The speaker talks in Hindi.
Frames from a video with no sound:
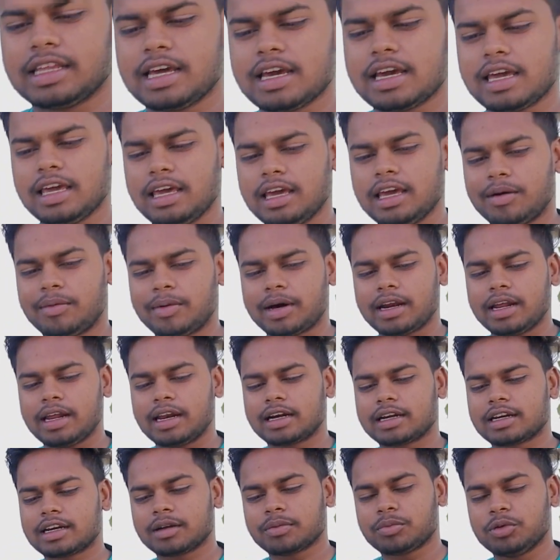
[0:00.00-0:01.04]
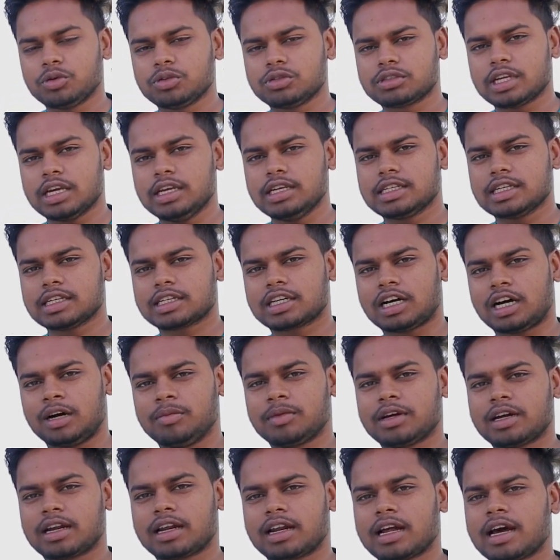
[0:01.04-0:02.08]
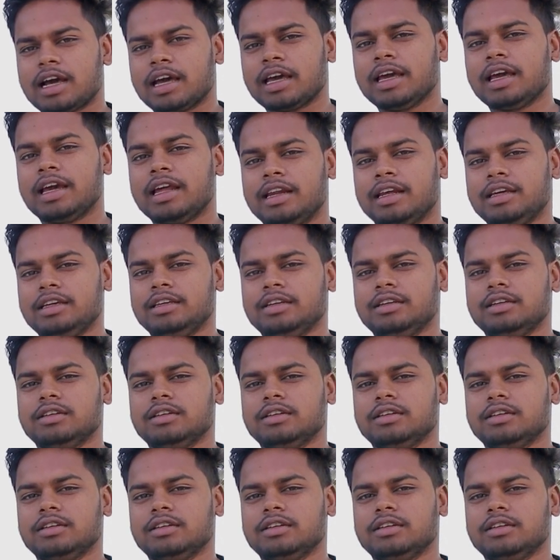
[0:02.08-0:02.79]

हैं कि ये हमारा इलेक्ट्रिक फ्यूज़ सही से काम कर रहा है या नहीं